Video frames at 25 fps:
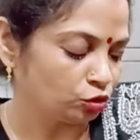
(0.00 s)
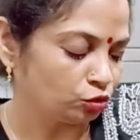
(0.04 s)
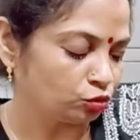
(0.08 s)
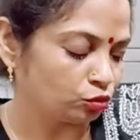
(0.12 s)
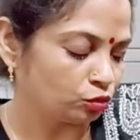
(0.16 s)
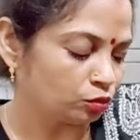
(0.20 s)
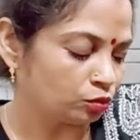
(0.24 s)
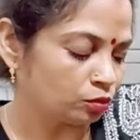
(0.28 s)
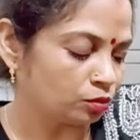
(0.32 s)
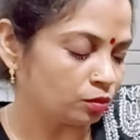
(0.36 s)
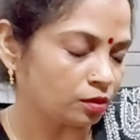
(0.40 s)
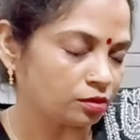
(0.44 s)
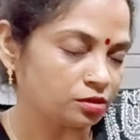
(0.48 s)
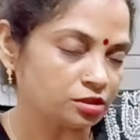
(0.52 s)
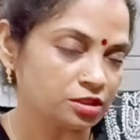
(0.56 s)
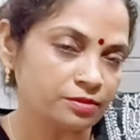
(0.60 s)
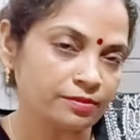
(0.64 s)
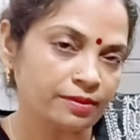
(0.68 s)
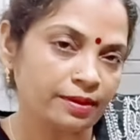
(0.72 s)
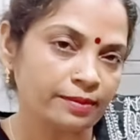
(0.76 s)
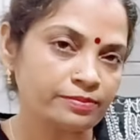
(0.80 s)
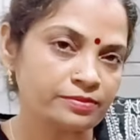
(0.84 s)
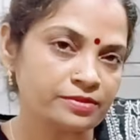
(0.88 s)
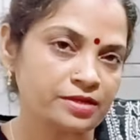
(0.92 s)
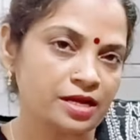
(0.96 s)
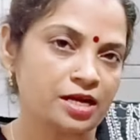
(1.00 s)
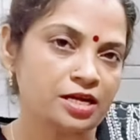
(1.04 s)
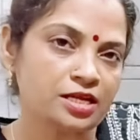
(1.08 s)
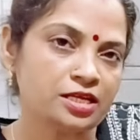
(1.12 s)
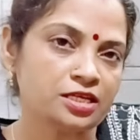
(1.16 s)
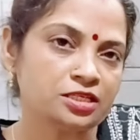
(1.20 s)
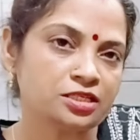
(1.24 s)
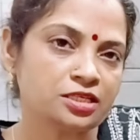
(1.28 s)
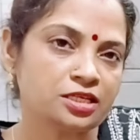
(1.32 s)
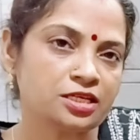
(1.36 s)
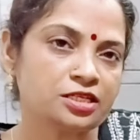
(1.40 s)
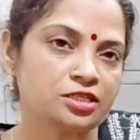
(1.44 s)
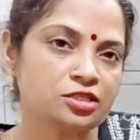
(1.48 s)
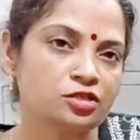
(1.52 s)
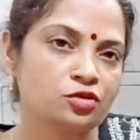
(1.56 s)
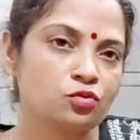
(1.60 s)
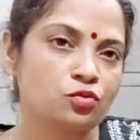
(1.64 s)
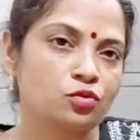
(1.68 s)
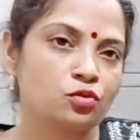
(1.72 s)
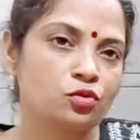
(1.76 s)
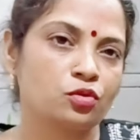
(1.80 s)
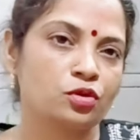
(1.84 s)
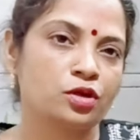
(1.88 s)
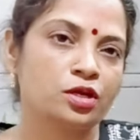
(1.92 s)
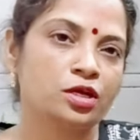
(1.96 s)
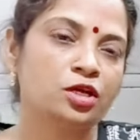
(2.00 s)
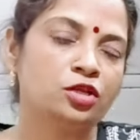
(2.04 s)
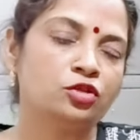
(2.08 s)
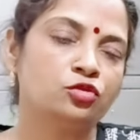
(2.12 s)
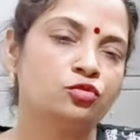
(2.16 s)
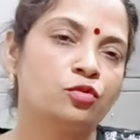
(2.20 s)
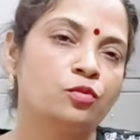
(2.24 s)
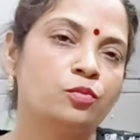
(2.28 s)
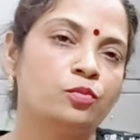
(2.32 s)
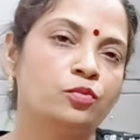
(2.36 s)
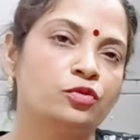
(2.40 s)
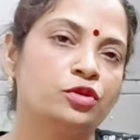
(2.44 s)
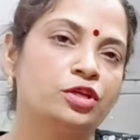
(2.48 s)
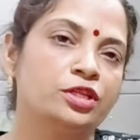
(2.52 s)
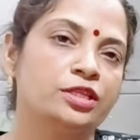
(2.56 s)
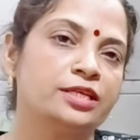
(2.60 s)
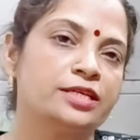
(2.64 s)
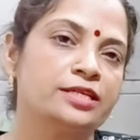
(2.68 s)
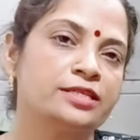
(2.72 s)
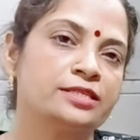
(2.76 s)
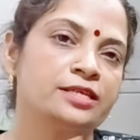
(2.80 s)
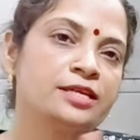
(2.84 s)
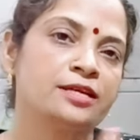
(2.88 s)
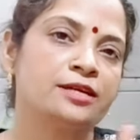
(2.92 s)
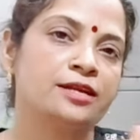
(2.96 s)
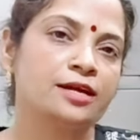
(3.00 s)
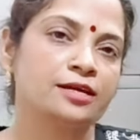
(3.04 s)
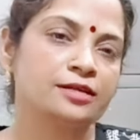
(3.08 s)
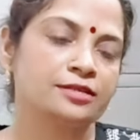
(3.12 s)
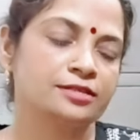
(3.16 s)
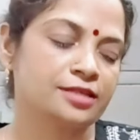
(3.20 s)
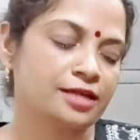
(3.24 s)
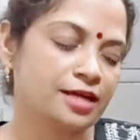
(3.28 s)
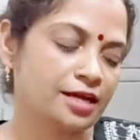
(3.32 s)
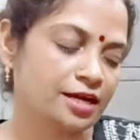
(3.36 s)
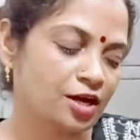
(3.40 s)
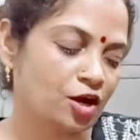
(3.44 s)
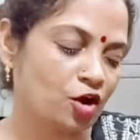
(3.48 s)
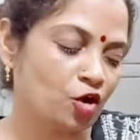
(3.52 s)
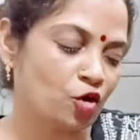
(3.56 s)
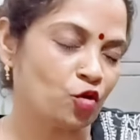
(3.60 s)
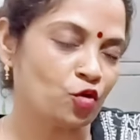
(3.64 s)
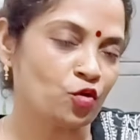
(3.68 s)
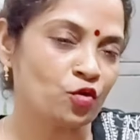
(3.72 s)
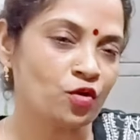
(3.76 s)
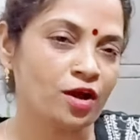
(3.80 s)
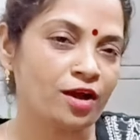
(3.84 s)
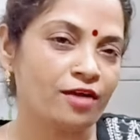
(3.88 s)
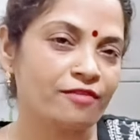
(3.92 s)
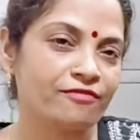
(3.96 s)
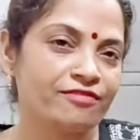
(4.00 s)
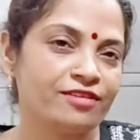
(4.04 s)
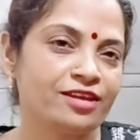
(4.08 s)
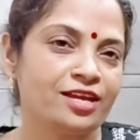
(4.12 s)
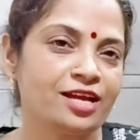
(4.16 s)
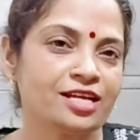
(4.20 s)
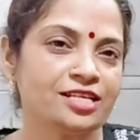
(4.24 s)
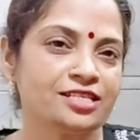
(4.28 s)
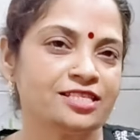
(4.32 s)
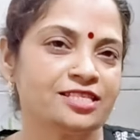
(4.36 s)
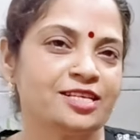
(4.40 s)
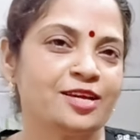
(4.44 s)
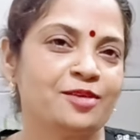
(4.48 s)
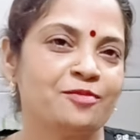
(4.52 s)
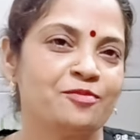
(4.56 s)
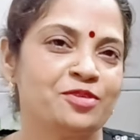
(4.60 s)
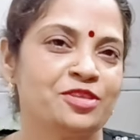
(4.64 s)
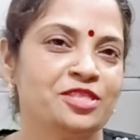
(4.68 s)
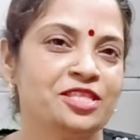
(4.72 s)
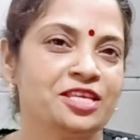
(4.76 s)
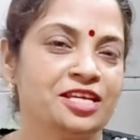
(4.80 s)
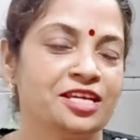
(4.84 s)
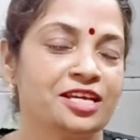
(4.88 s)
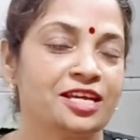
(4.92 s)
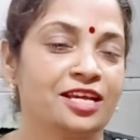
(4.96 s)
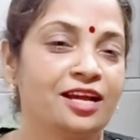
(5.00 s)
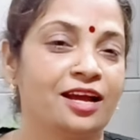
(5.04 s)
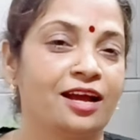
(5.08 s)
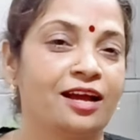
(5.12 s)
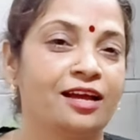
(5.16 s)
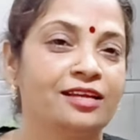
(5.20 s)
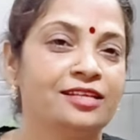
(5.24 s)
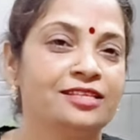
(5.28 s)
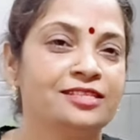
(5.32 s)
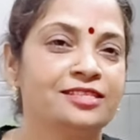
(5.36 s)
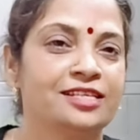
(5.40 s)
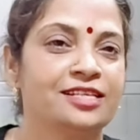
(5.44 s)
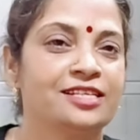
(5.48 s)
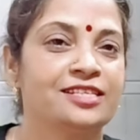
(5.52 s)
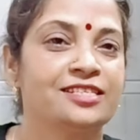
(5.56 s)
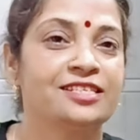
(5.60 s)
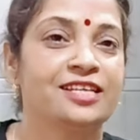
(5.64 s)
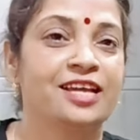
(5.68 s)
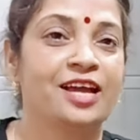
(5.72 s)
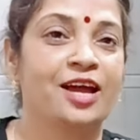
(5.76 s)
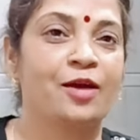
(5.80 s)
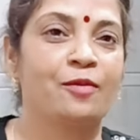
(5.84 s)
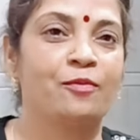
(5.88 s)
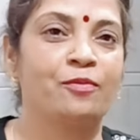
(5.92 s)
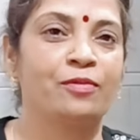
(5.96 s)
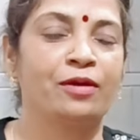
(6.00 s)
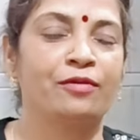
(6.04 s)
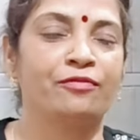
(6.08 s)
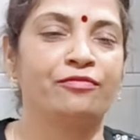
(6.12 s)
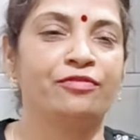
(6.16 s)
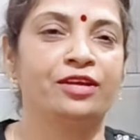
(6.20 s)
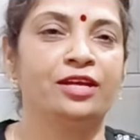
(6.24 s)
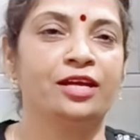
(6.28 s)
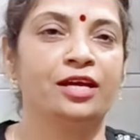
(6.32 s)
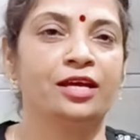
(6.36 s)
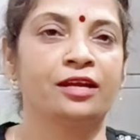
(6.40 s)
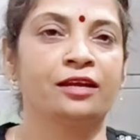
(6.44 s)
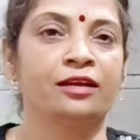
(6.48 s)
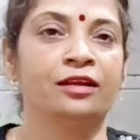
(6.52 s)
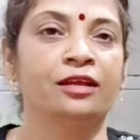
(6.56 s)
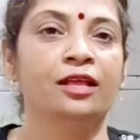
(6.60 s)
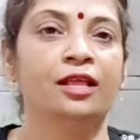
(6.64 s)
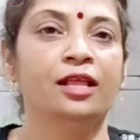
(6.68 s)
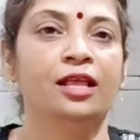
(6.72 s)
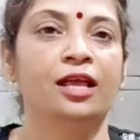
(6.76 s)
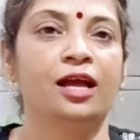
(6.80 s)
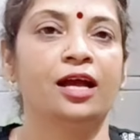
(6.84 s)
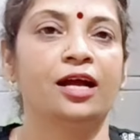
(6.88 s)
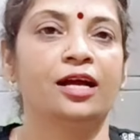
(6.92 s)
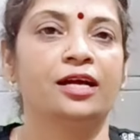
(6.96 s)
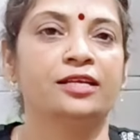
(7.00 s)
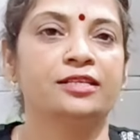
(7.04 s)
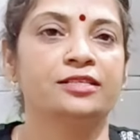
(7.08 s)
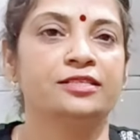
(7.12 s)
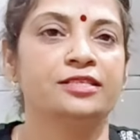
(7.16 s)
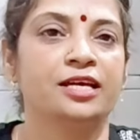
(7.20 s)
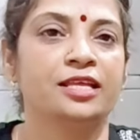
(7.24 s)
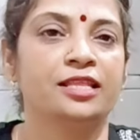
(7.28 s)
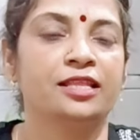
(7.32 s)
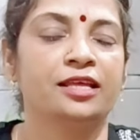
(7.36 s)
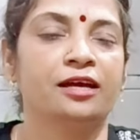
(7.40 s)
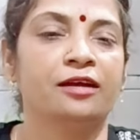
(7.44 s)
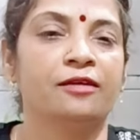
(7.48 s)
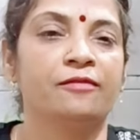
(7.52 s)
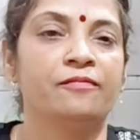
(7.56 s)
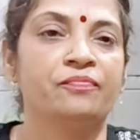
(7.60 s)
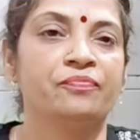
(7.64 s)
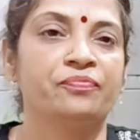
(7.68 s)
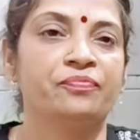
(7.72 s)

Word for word: तो जब आप साड़ी इस तरह से ओढ़ोगे ना तो वो पूरी तरह से ढक जाएगा और काफ़ी अच्छा भी दिखेगा इस तरह से आपका फिगर अगर ज़्यादा